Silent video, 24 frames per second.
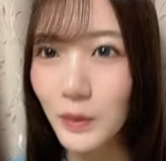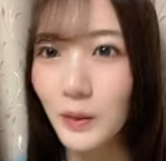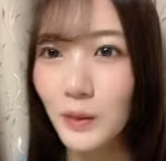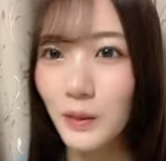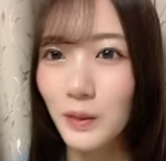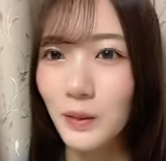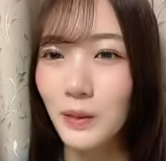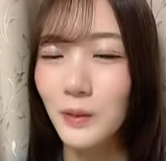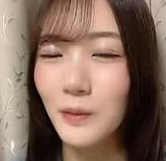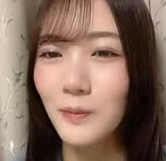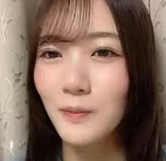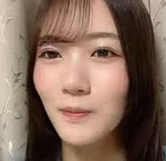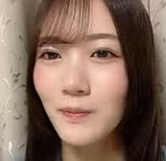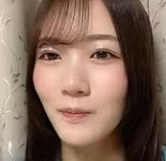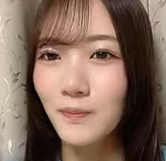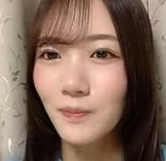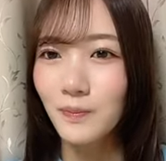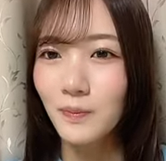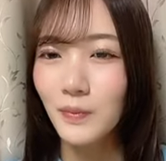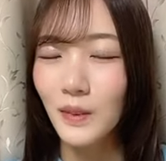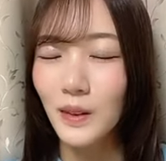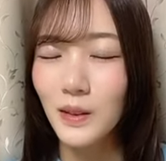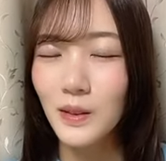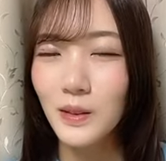いろ「
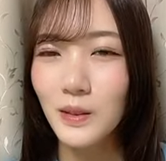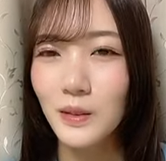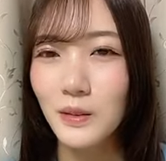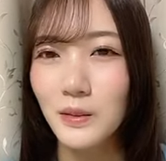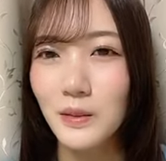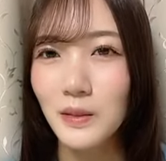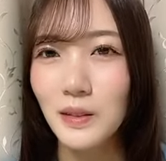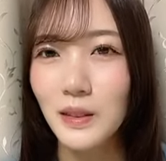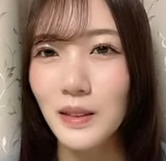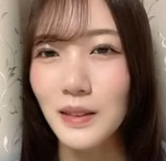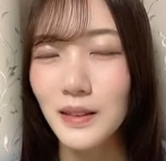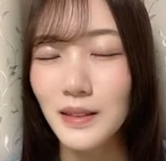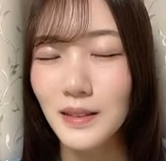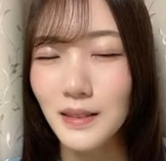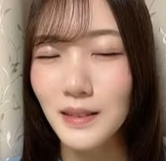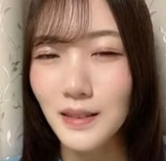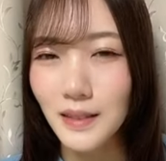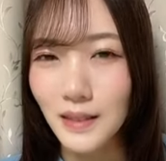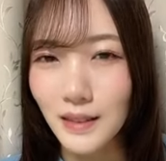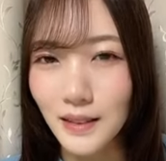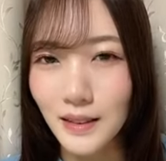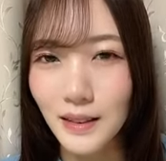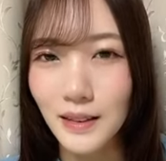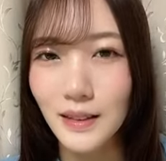すごいです
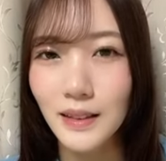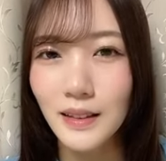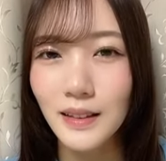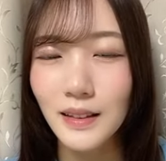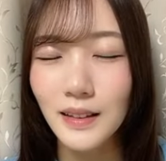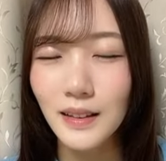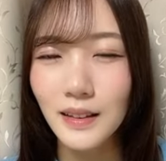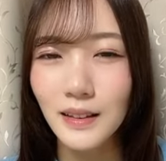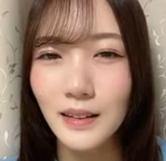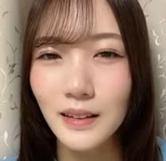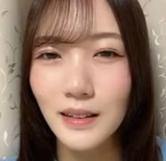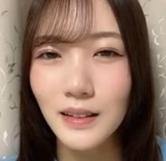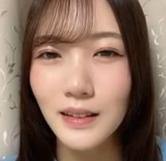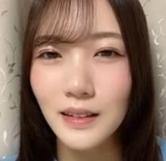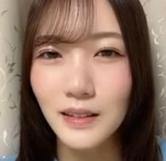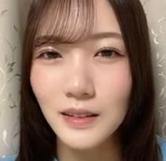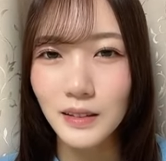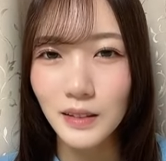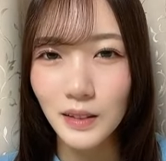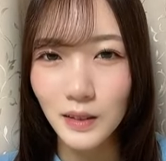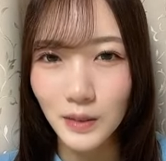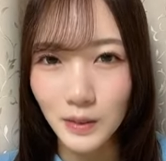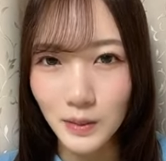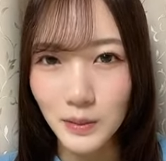ね」って
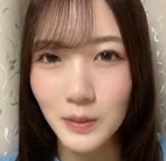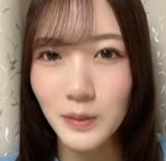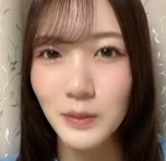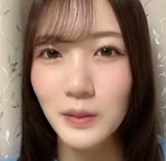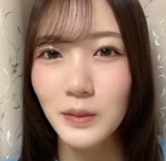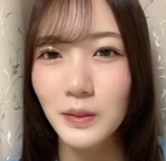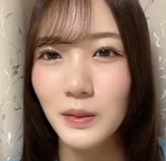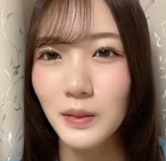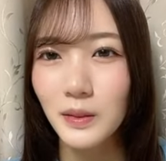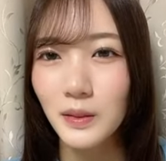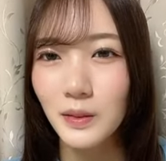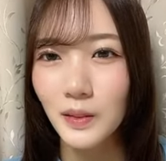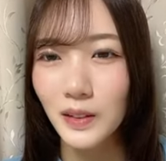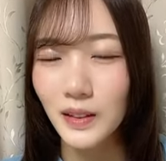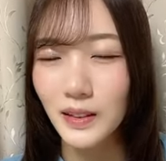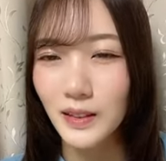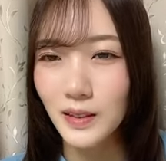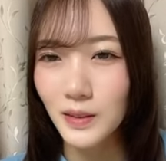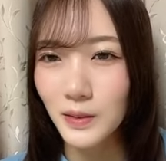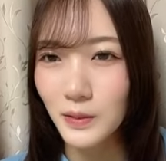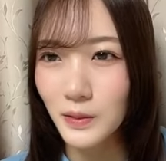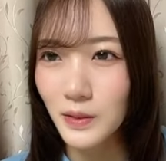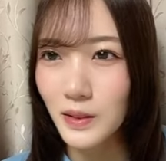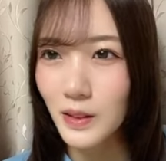そう
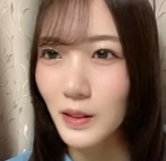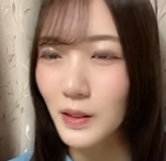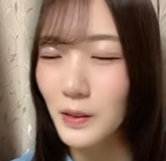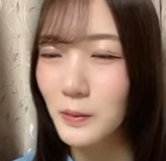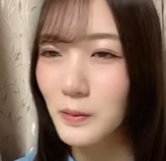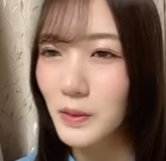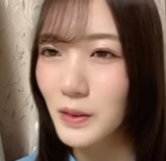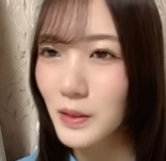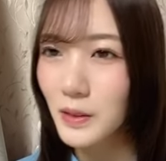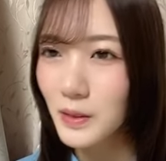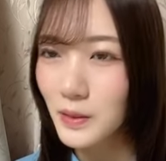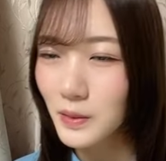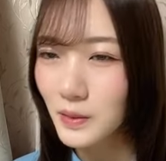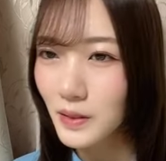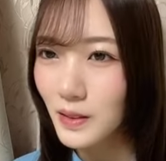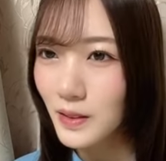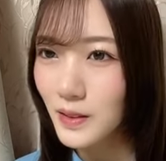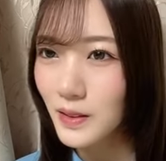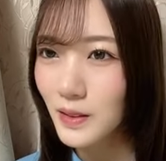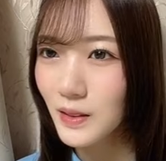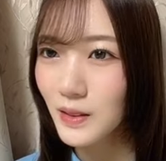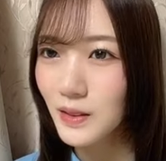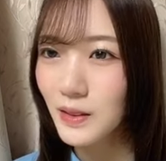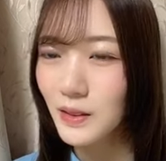私大阪マラソン
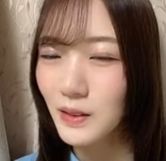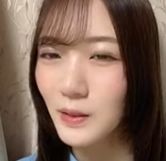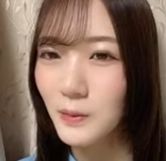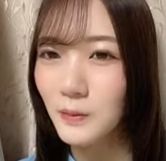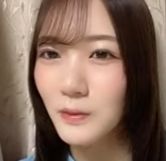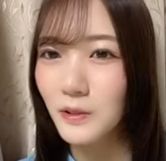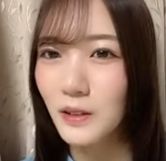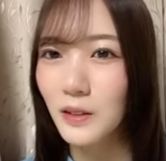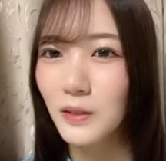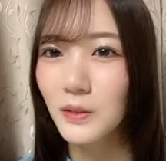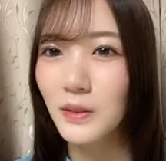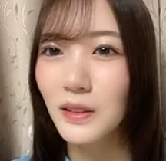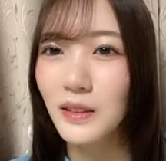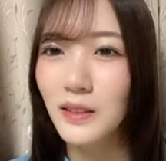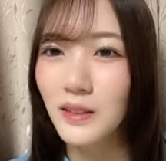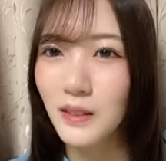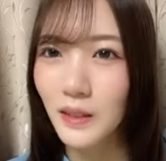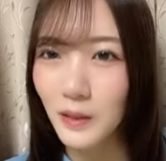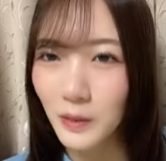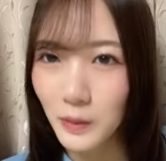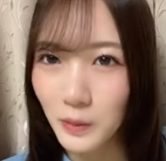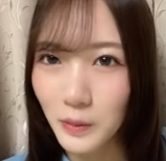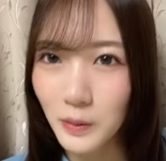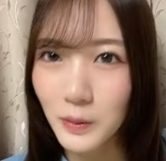走らせてもらうんです
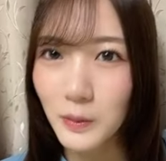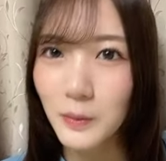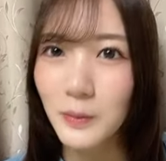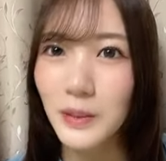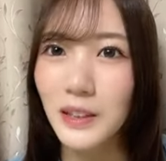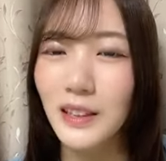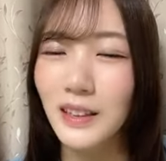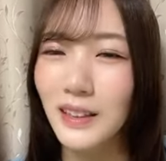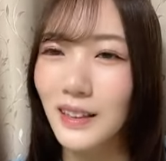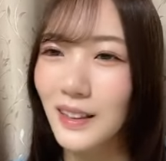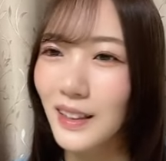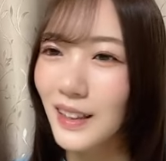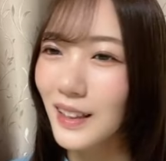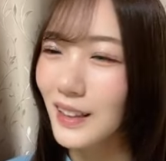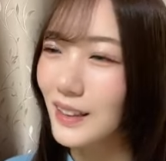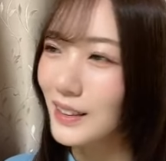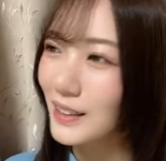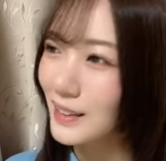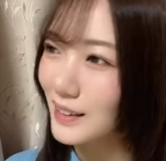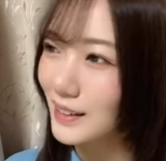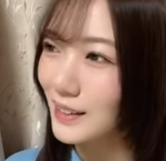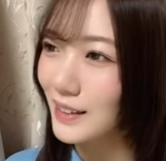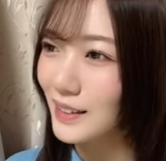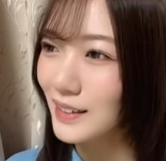けどみたいな
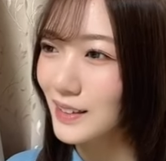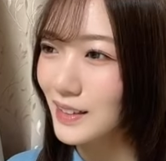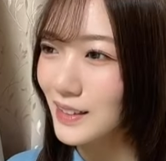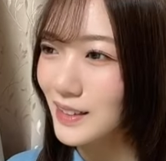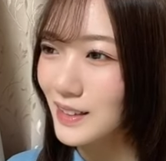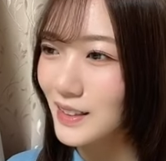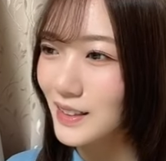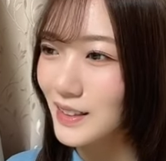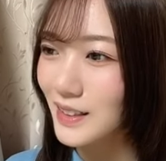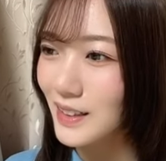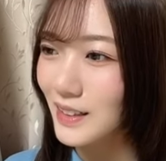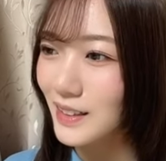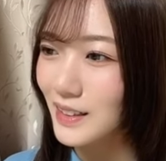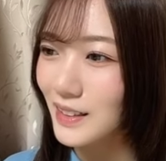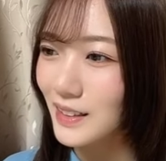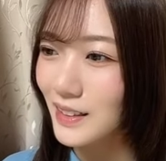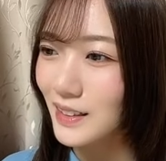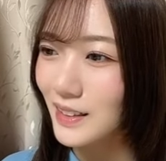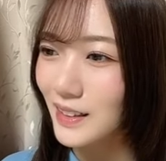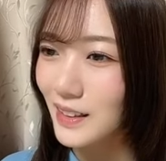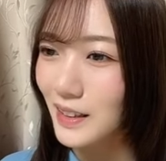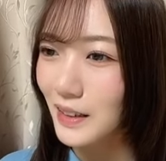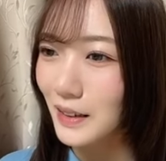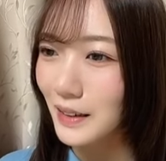なんか話しなが
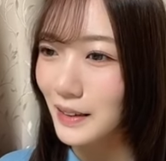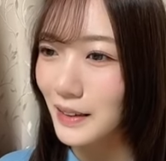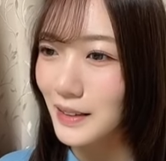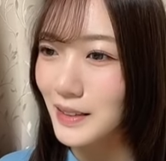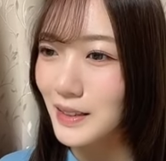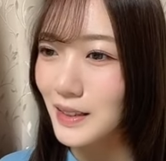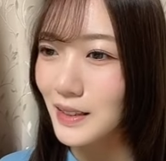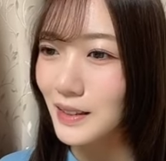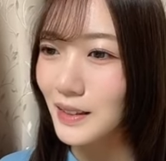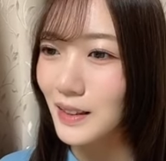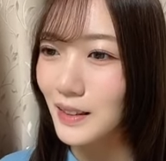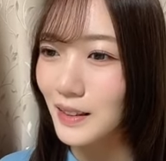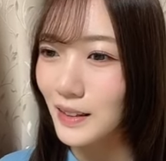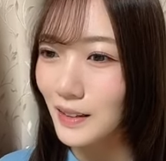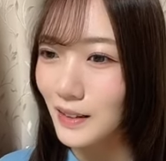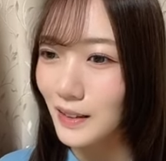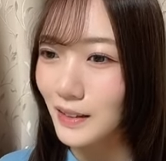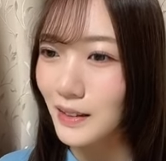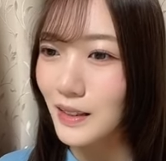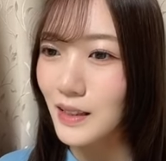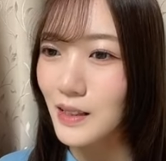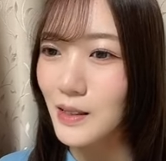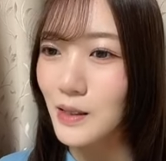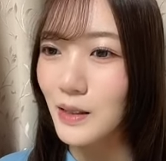ら走ってたら
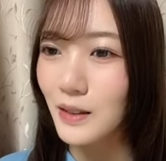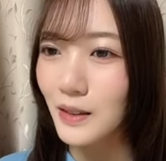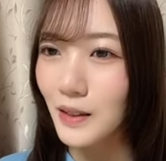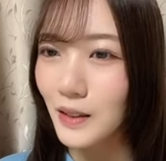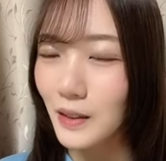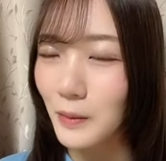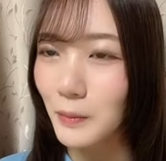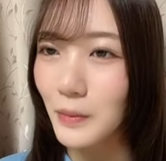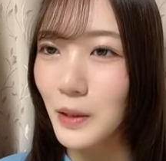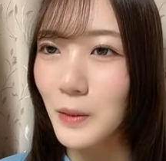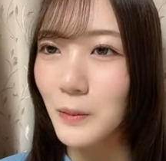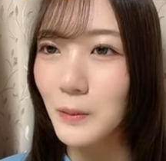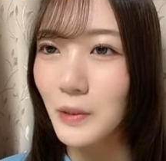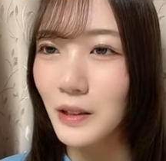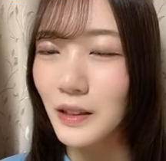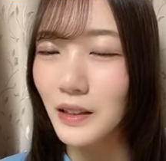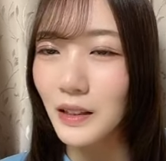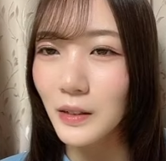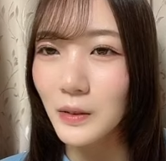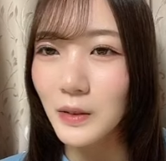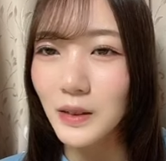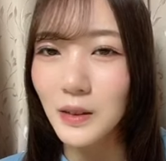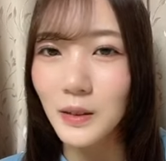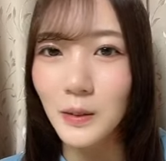気づいたらメンバー
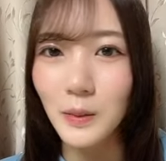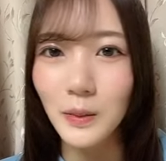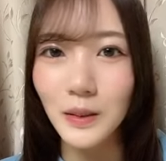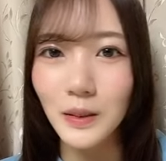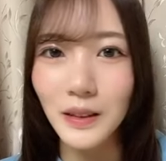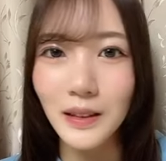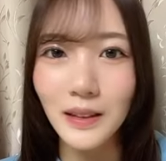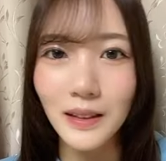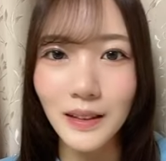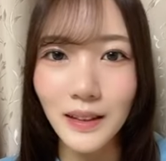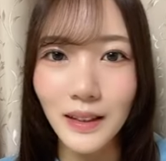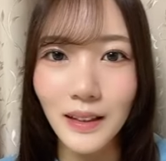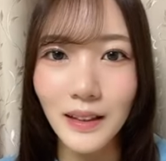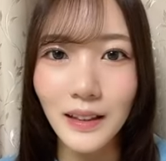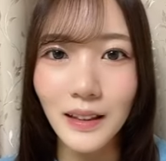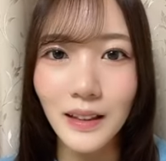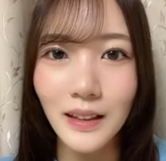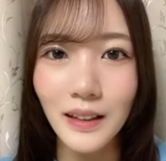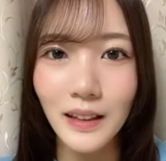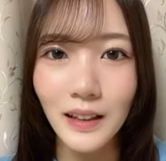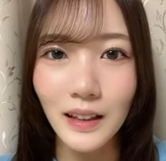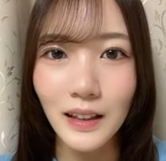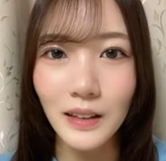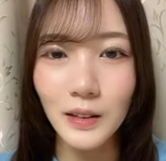が後ろにいて
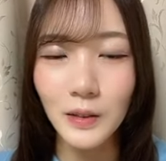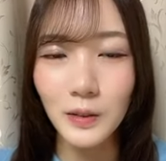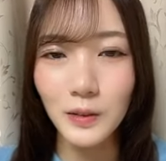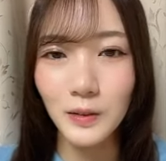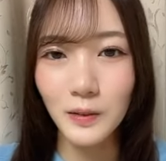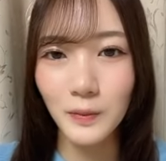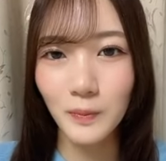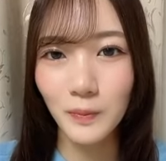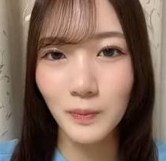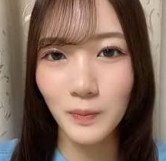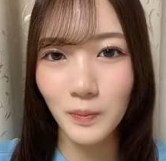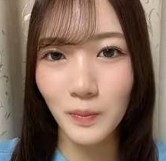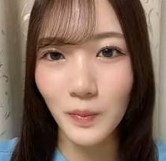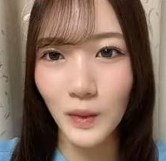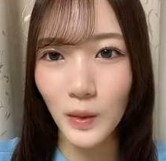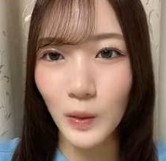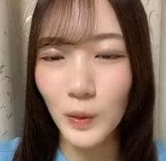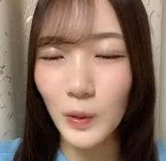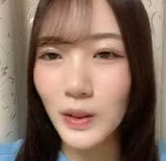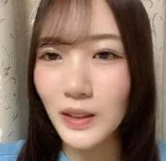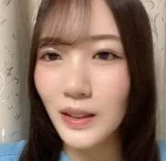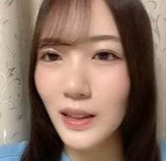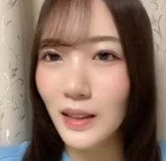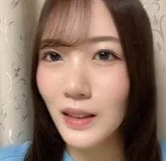あの
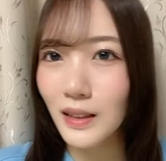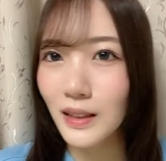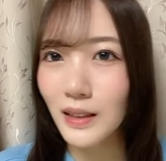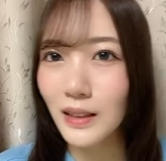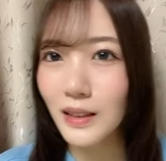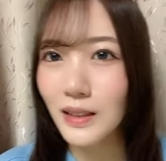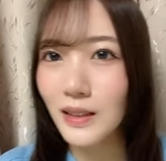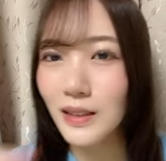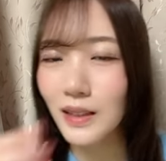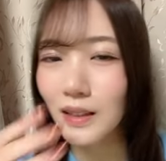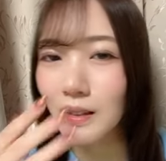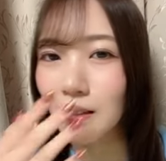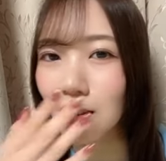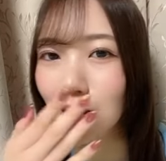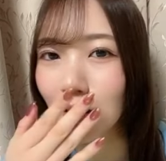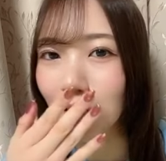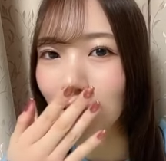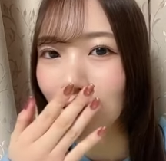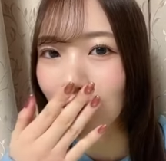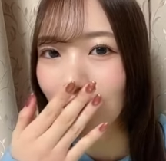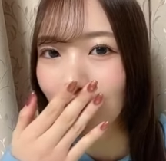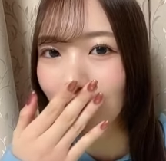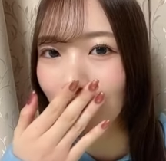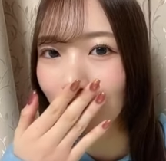置いていっちゃってたん
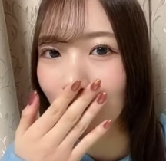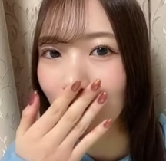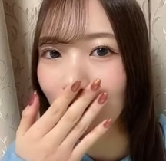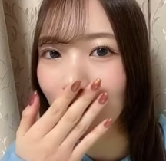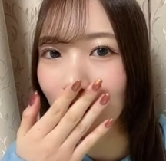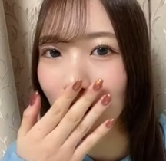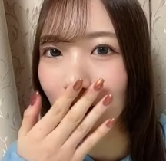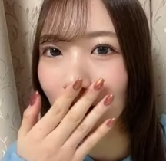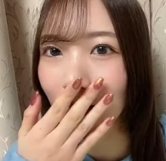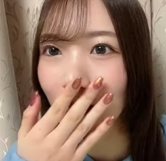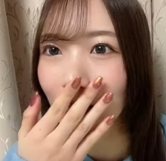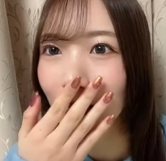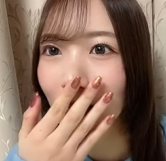です私